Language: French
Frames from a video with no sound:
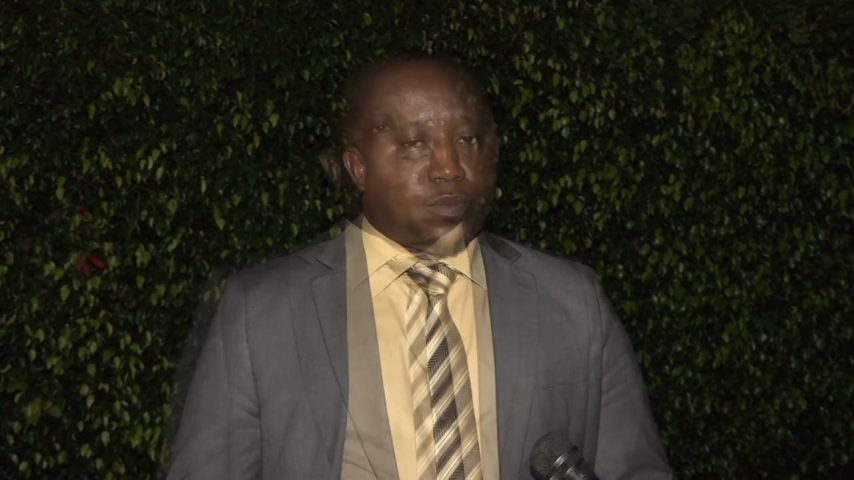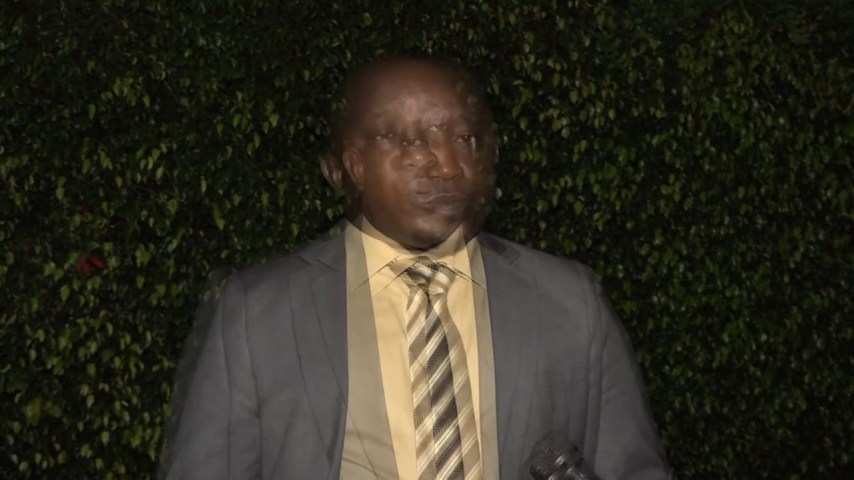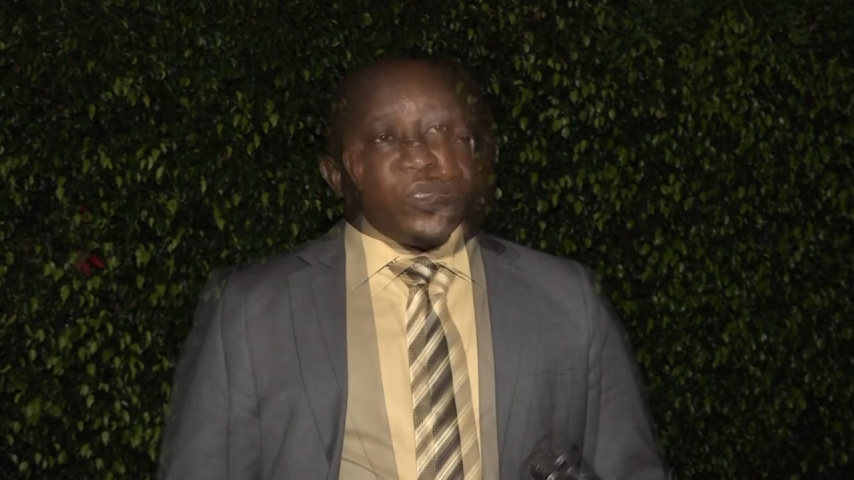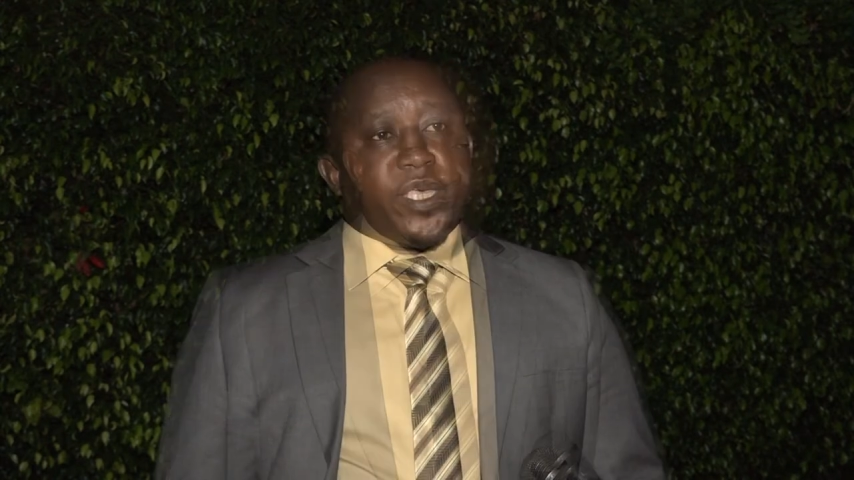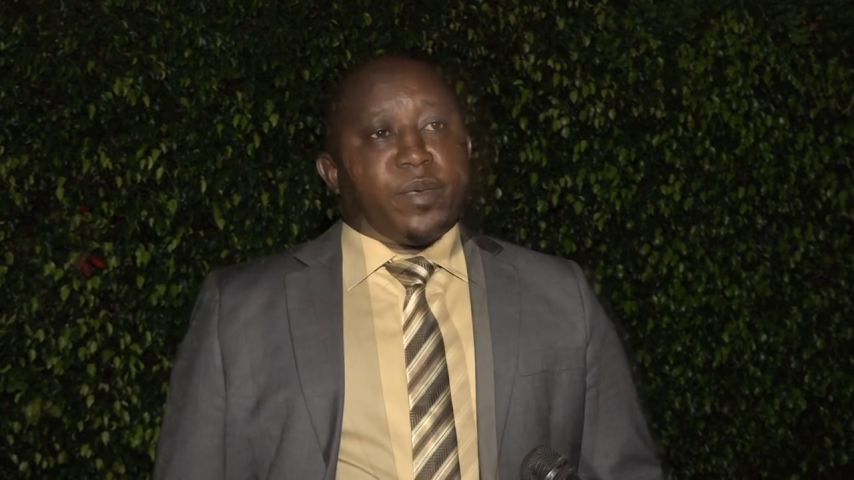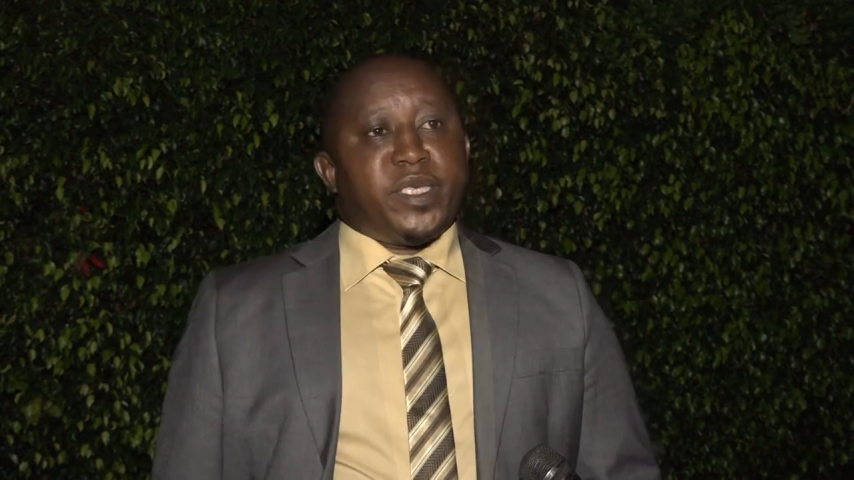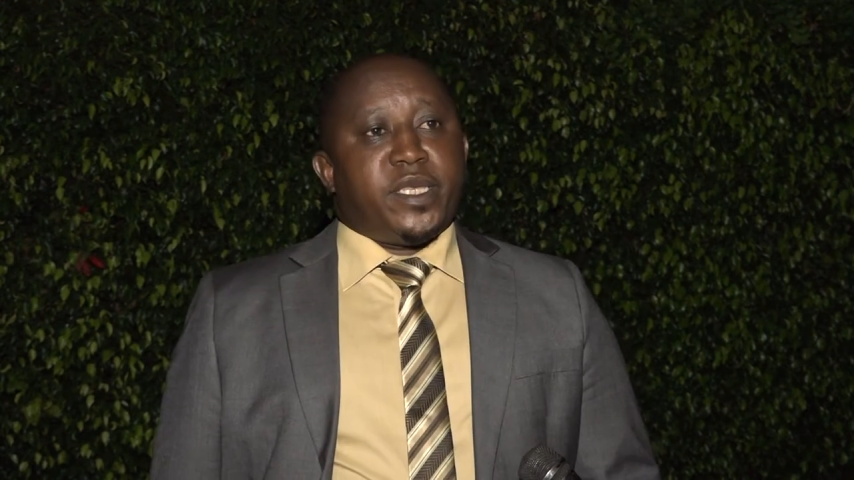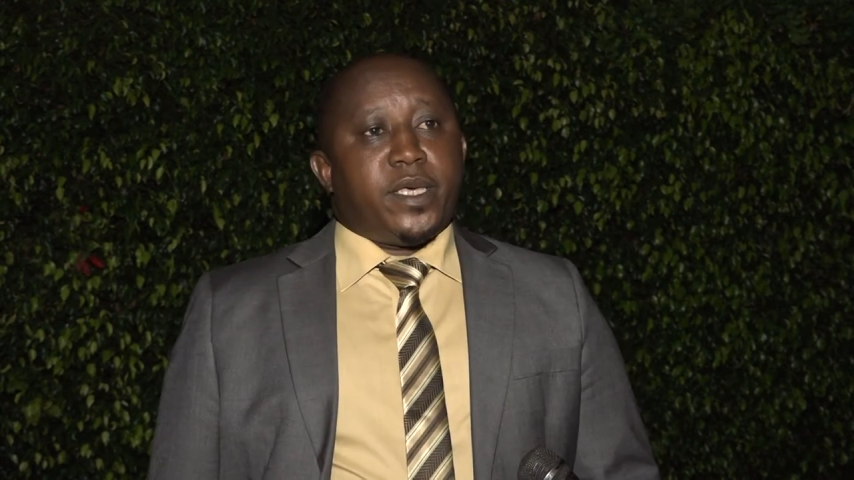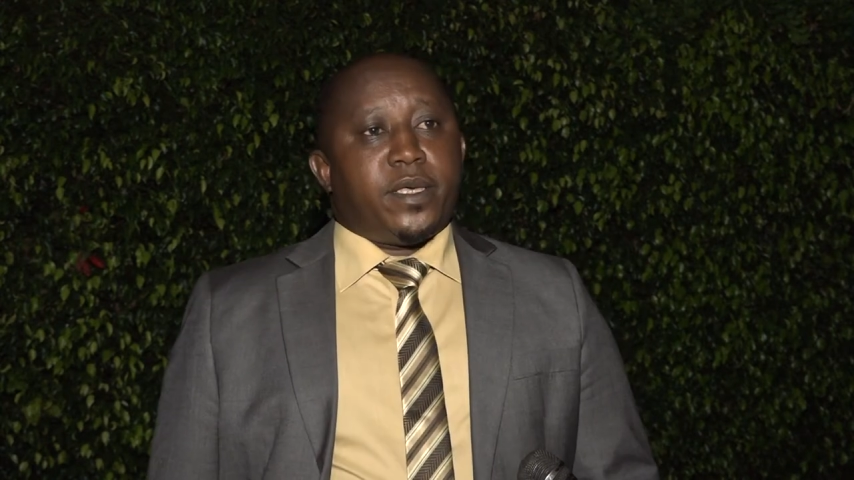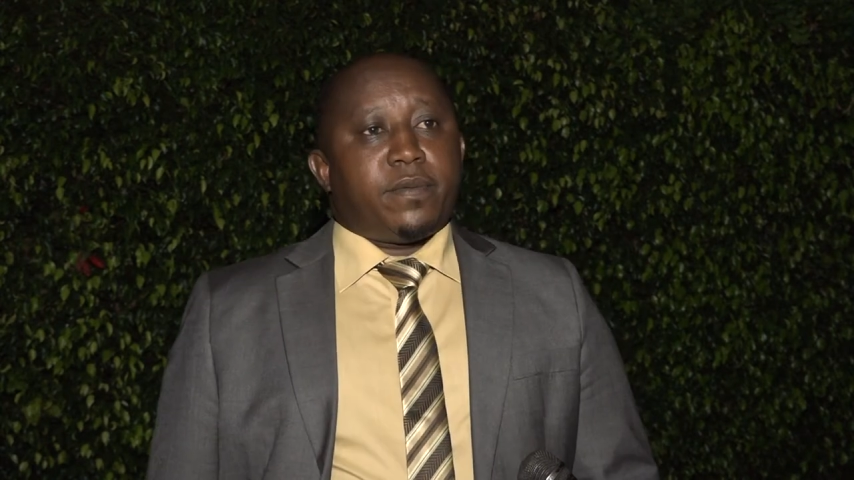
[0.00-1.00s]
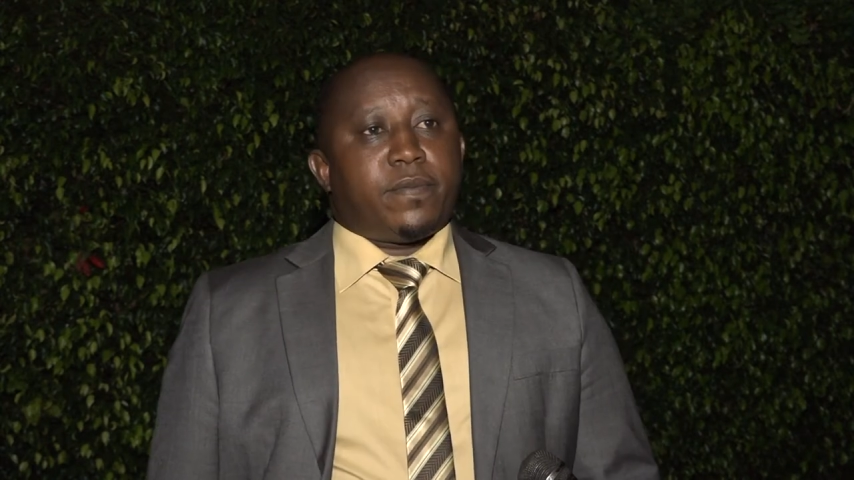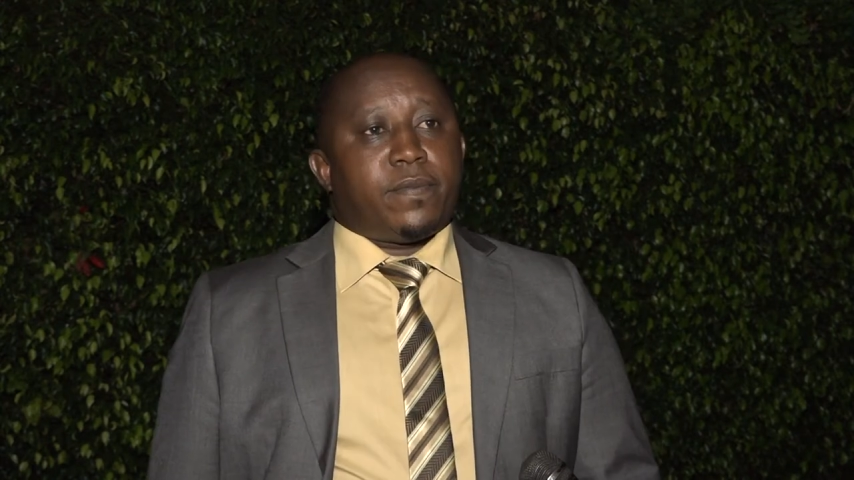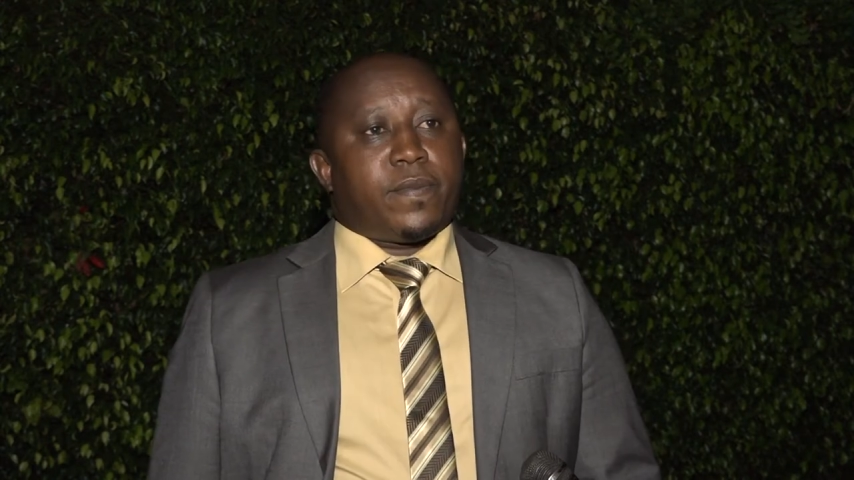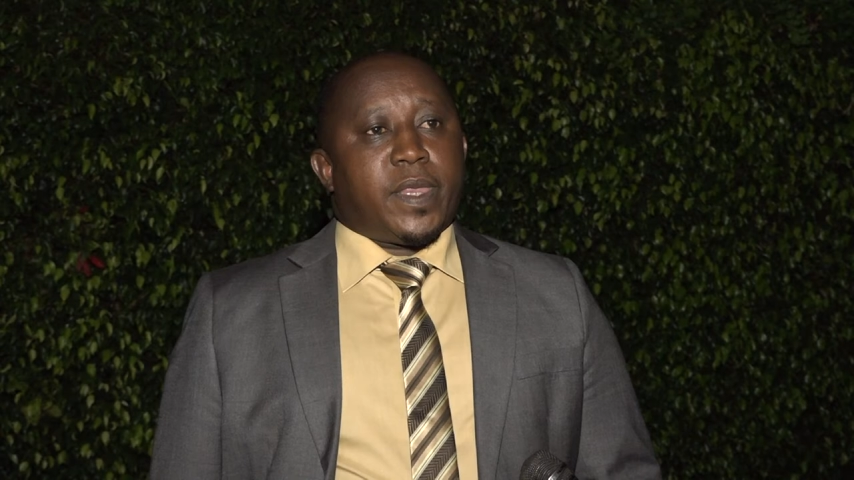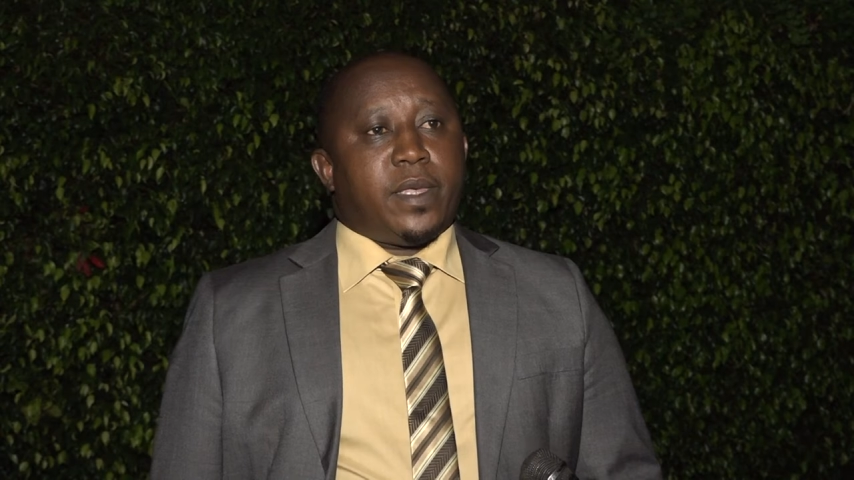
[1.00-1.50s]
Pour terminer,
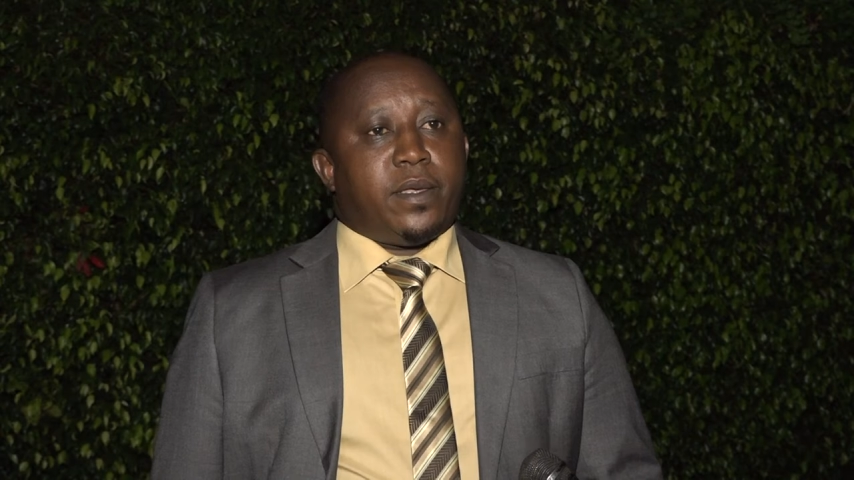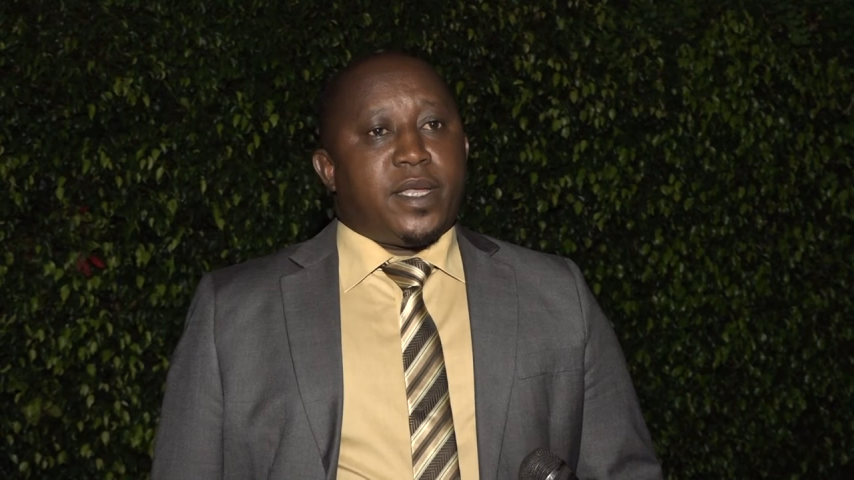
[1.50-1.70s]
euh,